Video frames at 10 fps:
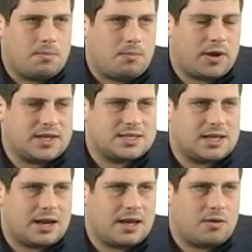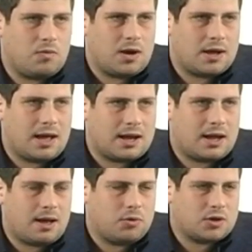può essere una
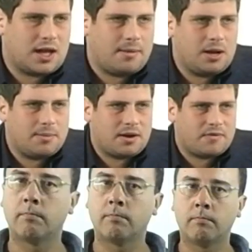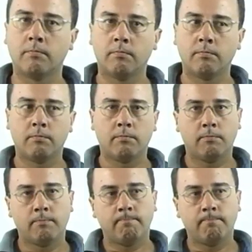gara abbordabile per la formazione di Levaggi.